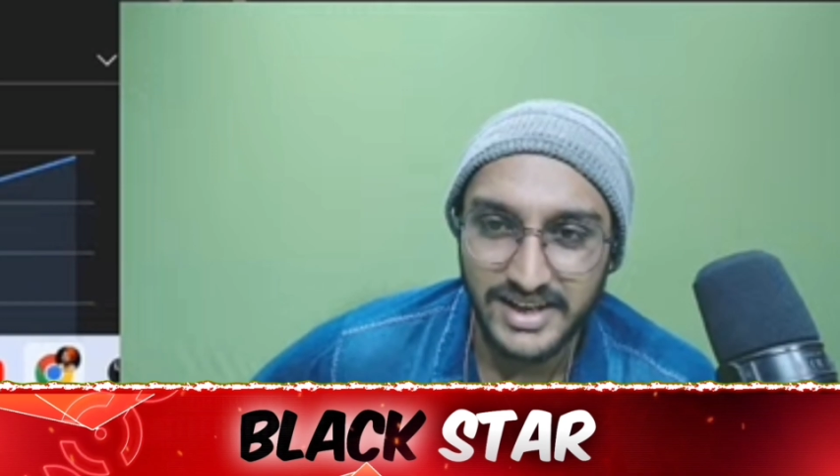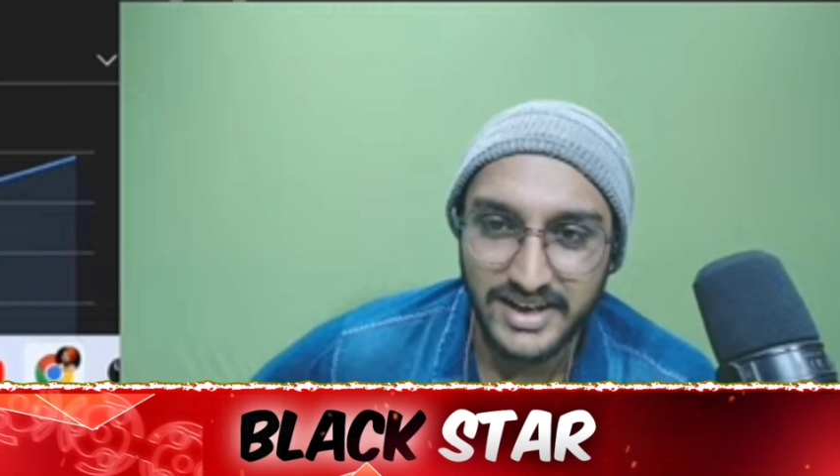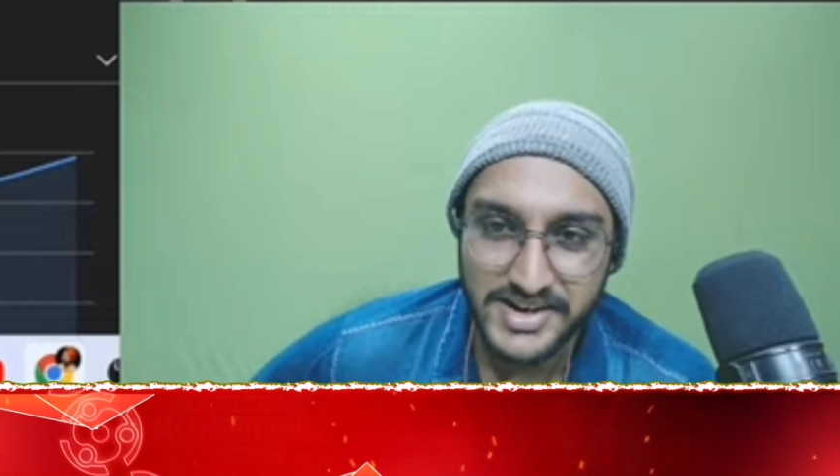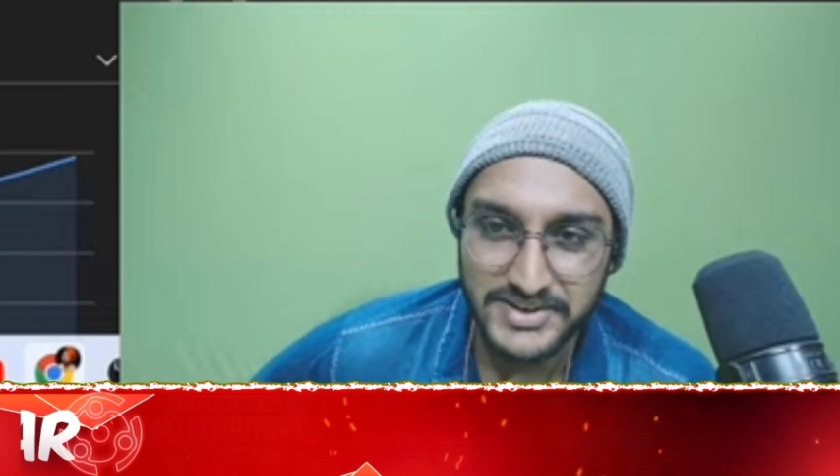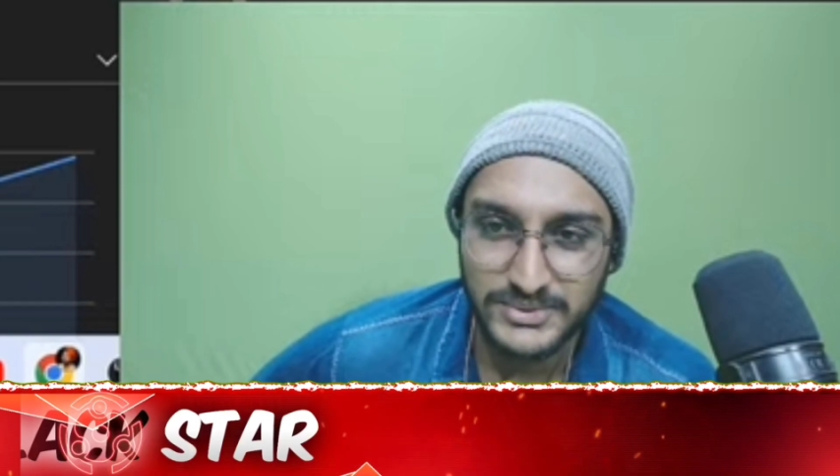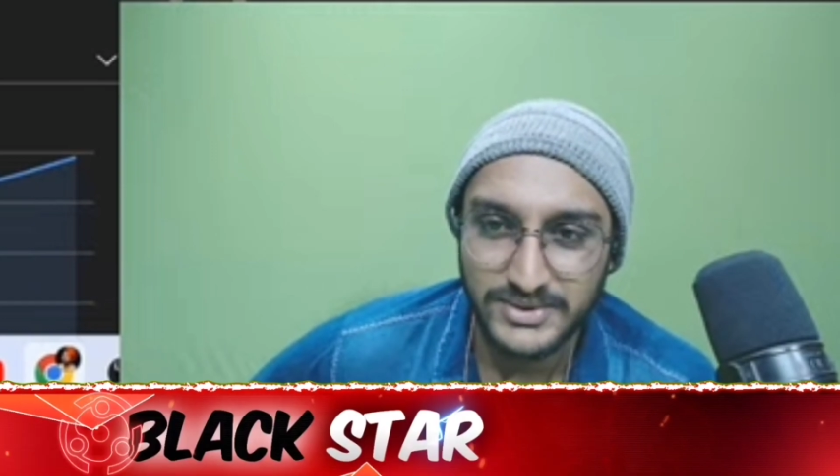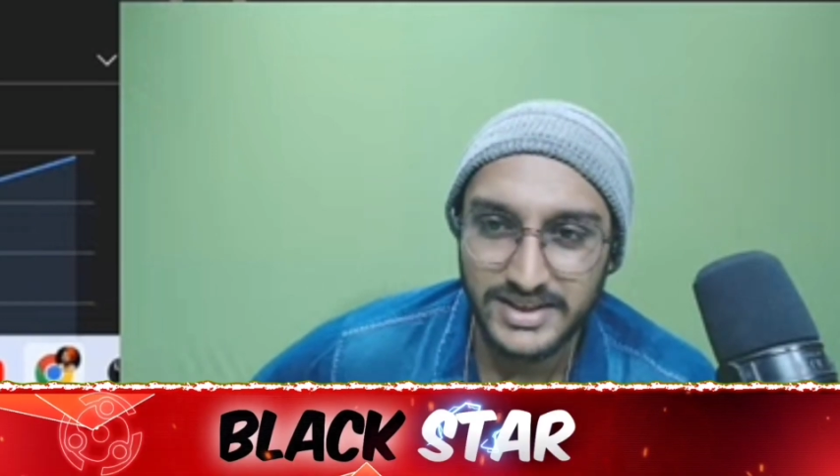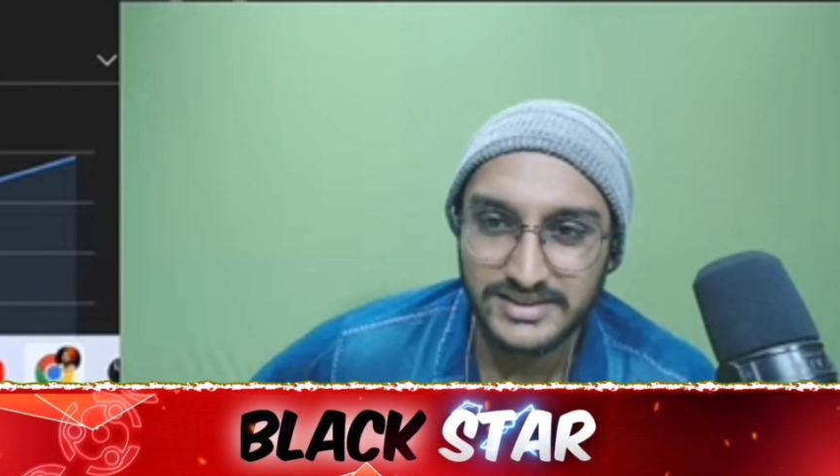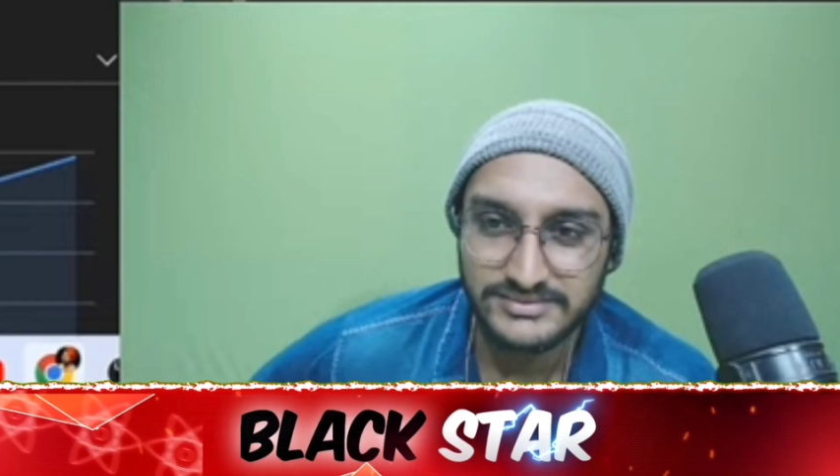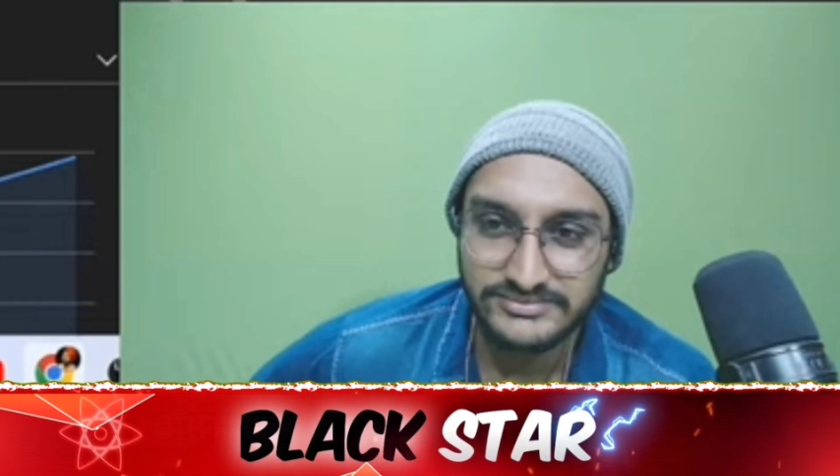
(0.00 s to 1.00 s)
हाँ कहूंगा
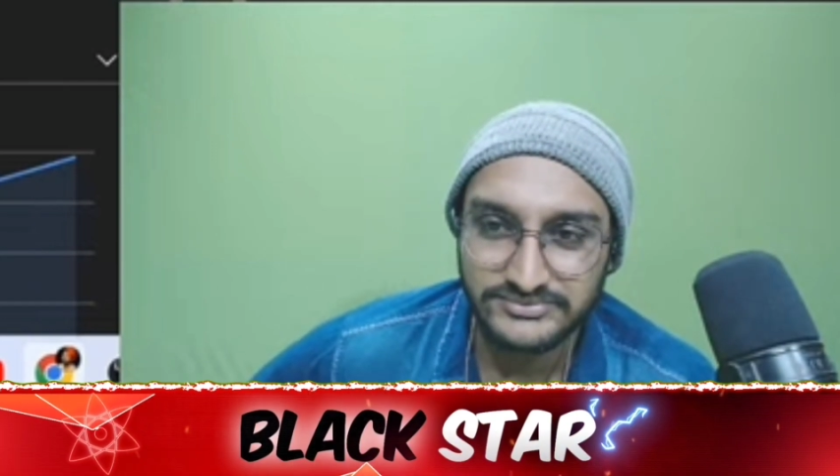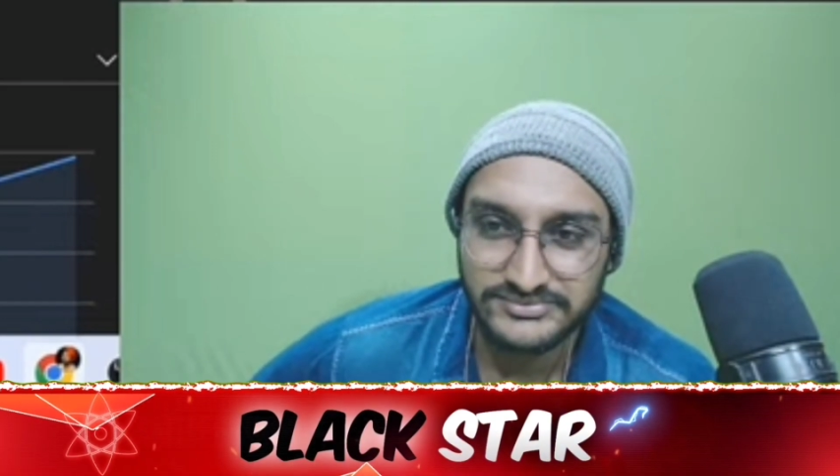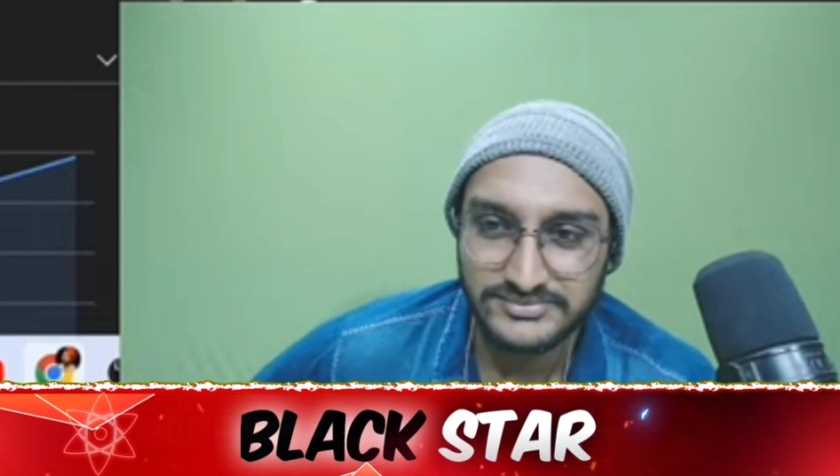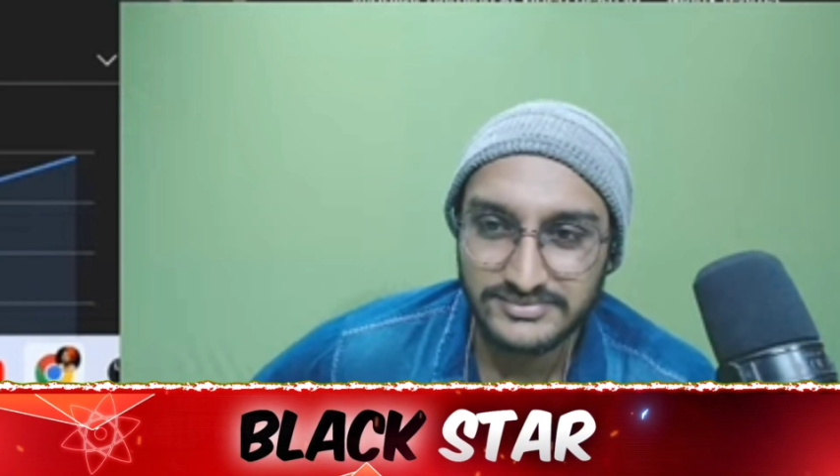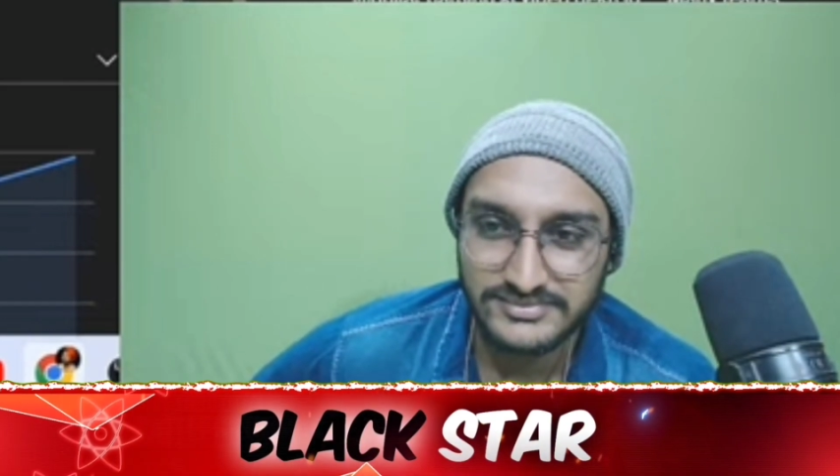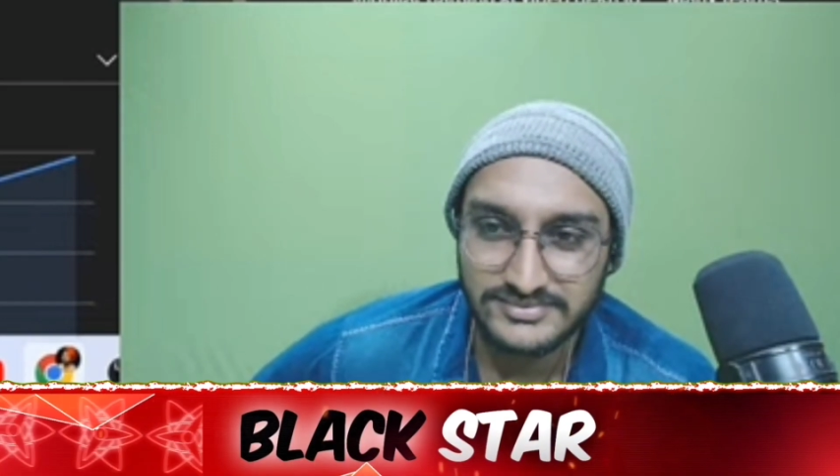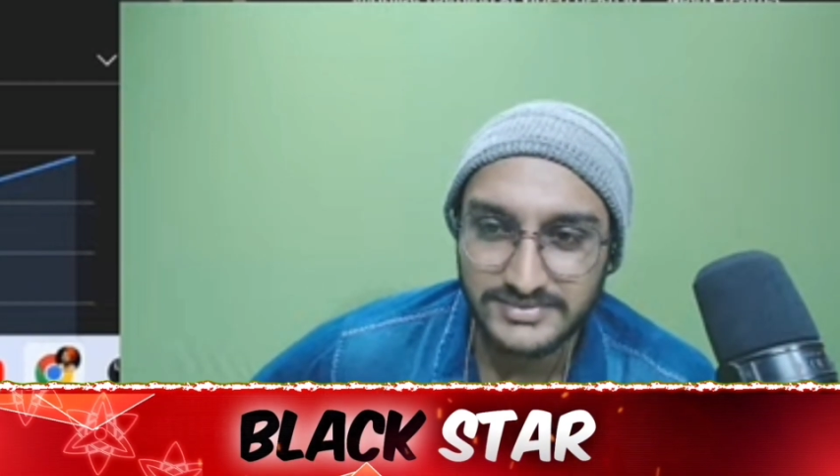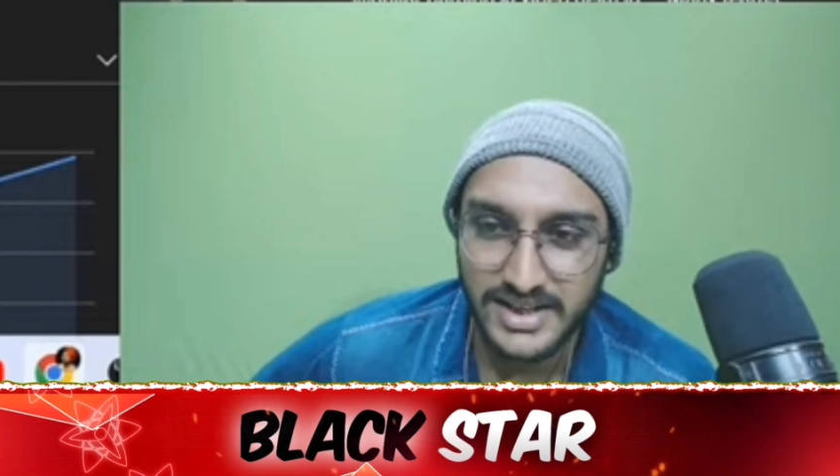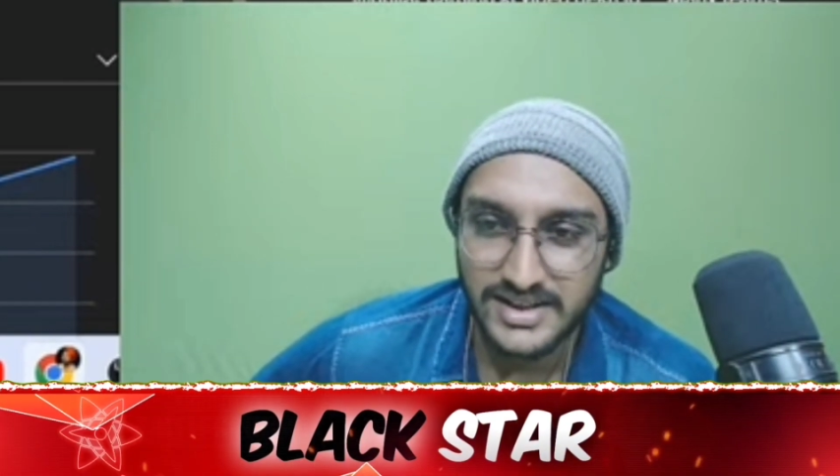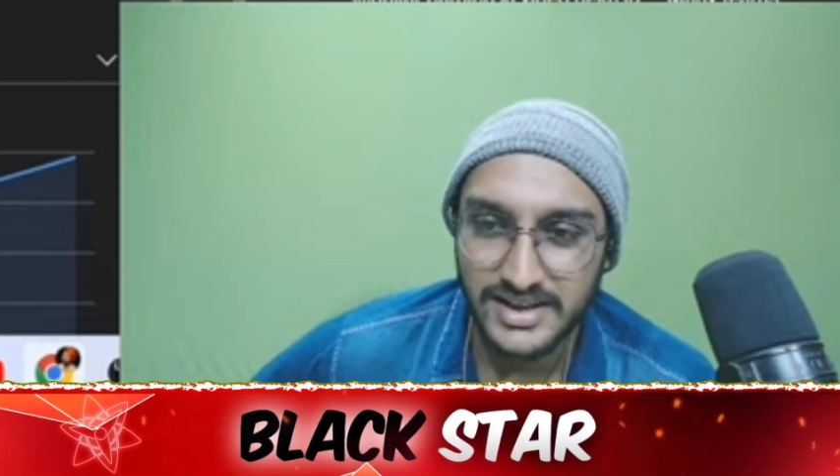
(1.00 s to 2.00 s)

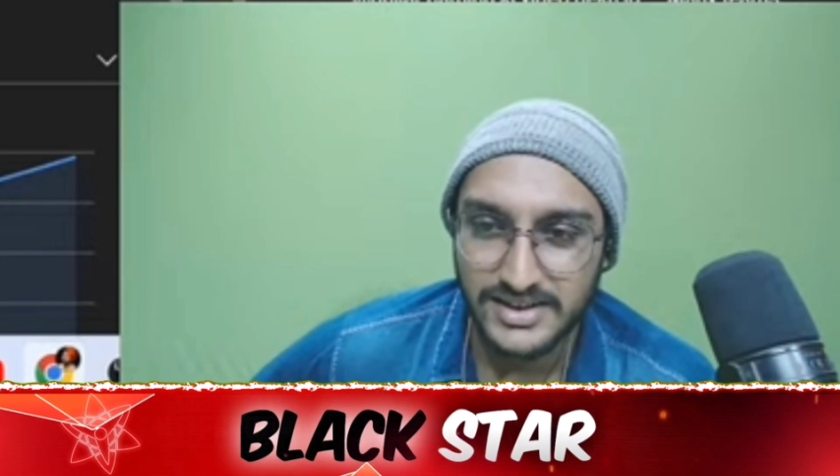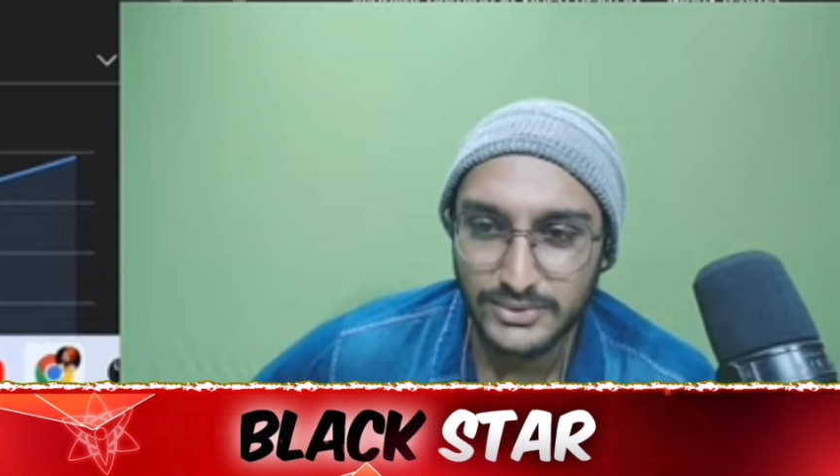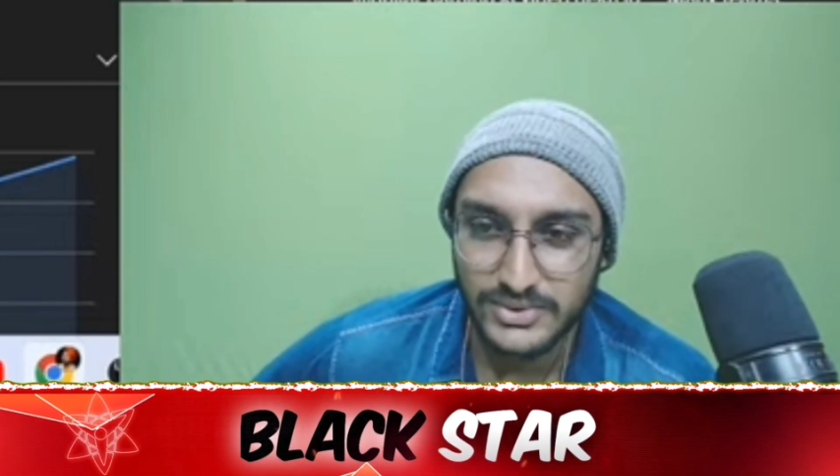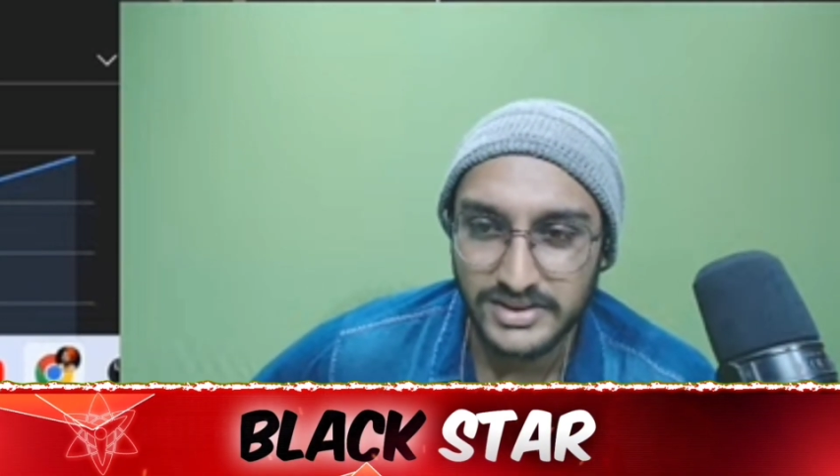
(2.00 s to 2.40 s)
ना ना कहूंगा